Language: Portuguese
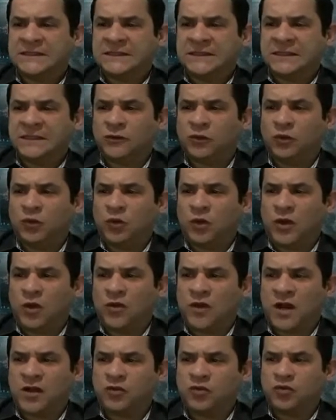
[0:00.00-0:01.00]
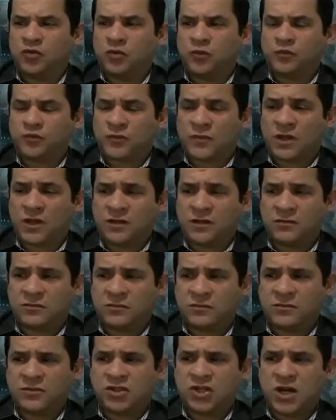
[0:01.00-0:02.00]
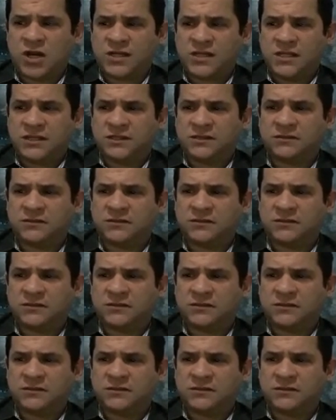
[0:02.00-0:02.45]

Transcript: O Leonardo Giardin.